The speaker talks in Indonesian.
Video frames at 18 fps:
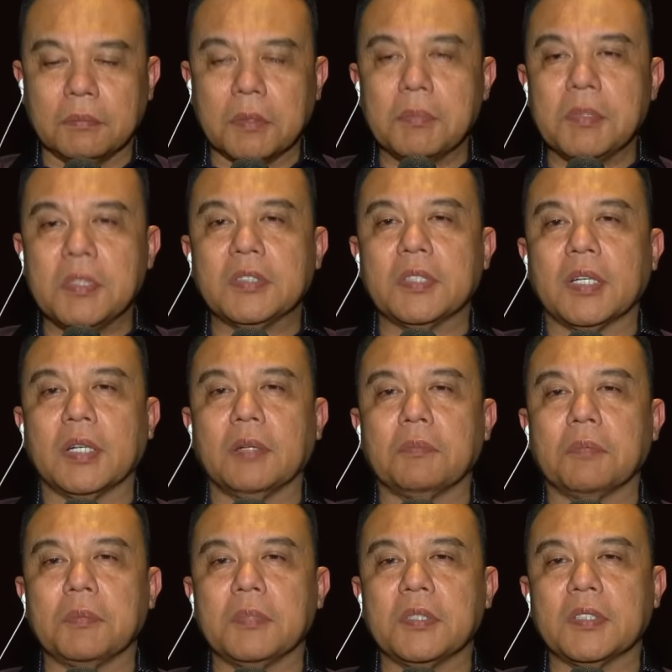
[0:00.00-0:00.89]

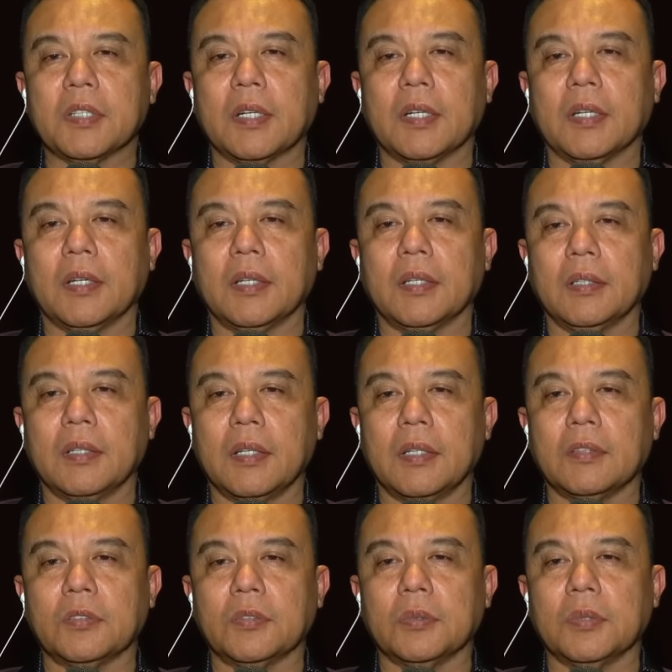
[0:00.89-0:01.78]
pembicaraan-pembicaraan
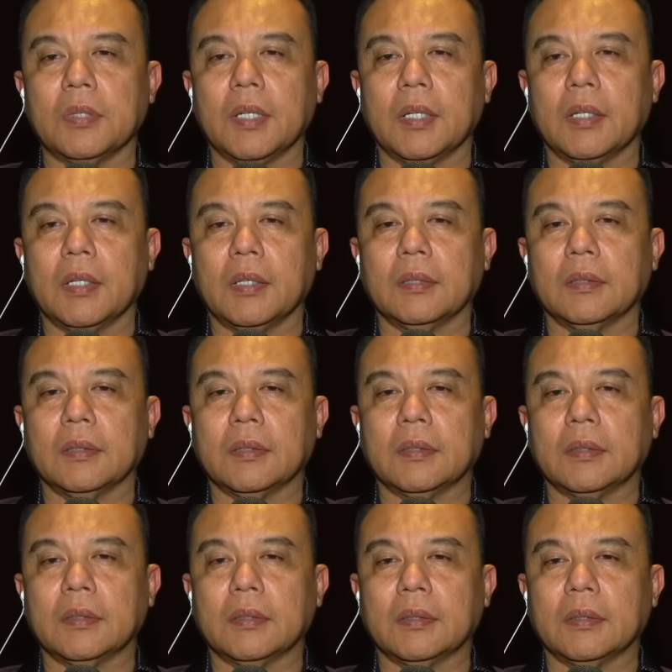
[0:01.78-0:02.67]
dan sudah
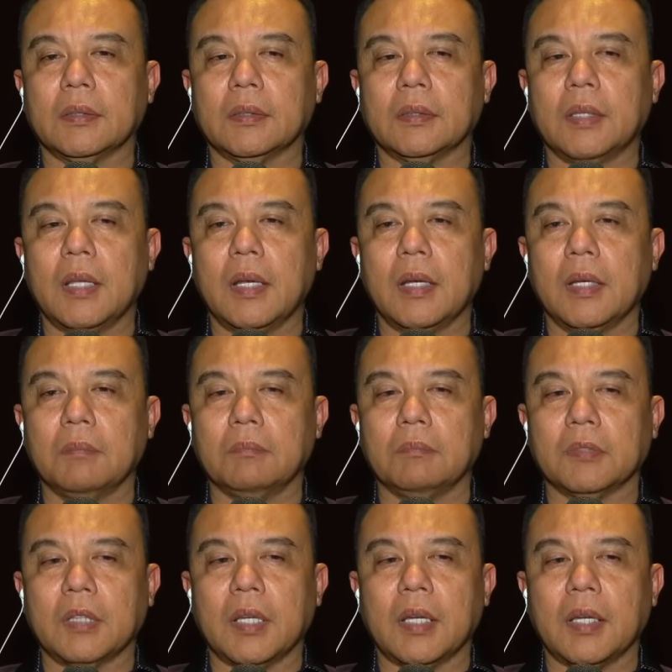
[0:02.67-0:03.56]

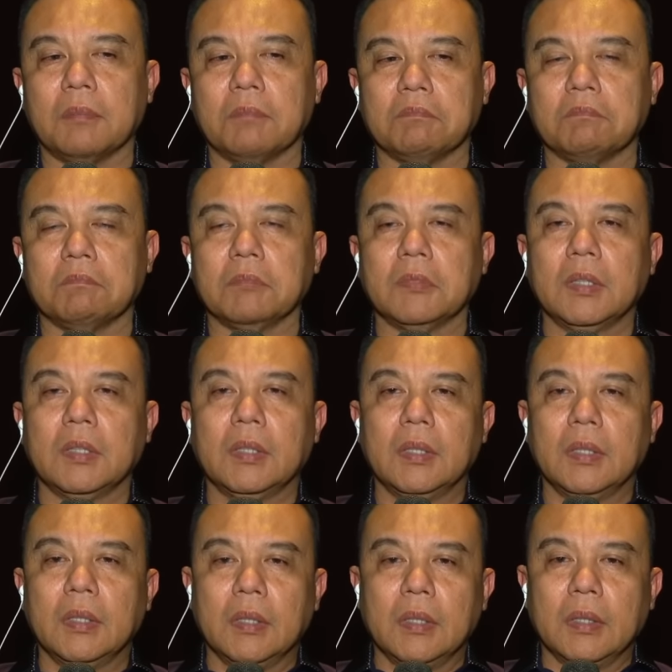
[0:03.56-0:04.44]
dalam tahap
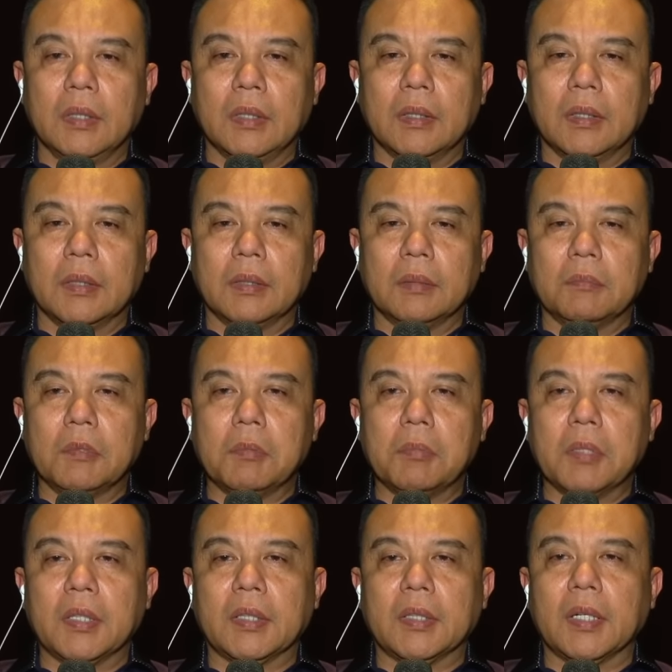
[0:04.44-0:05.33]
Eh,
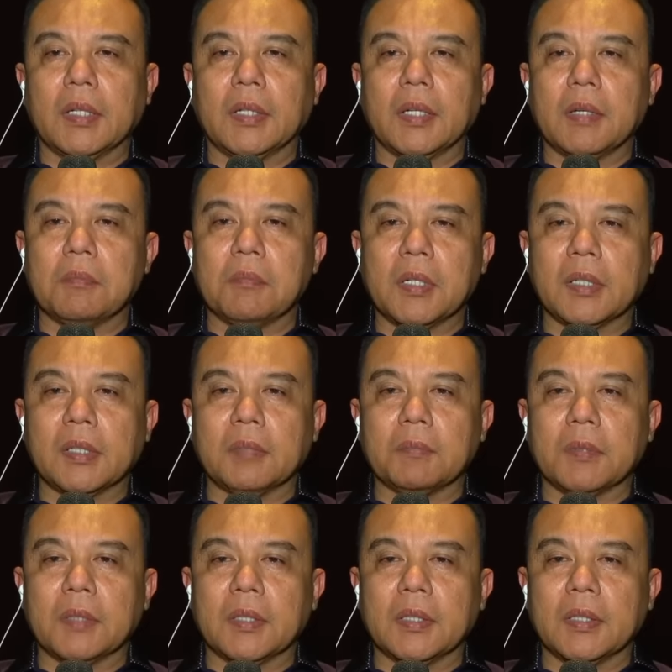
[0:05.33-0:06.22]
memberikan nama
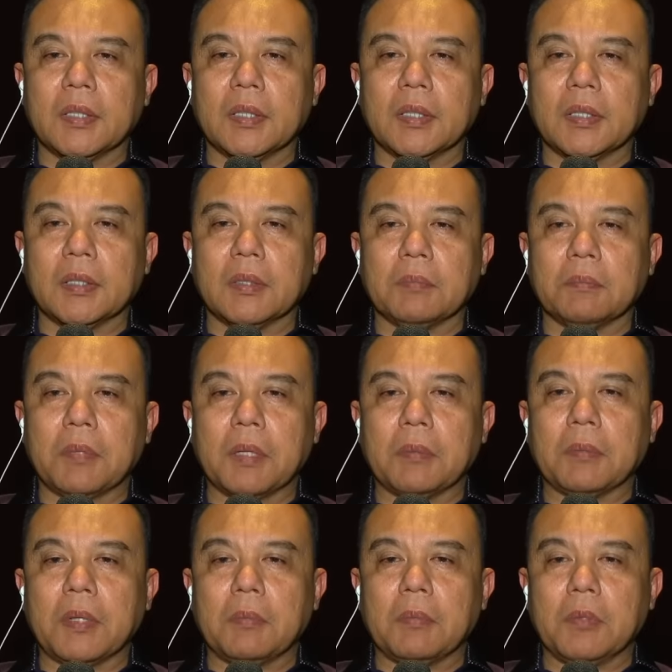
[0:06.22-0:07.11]
kepada
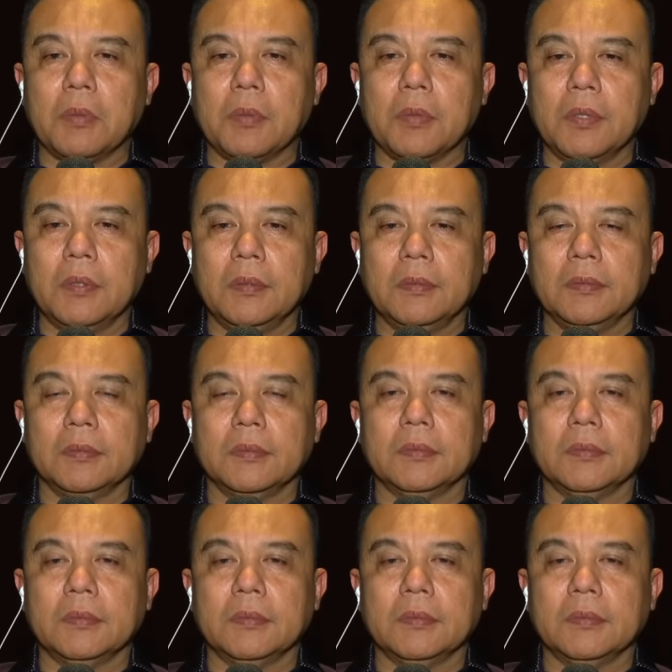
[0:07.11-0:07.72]
Pak Prabowo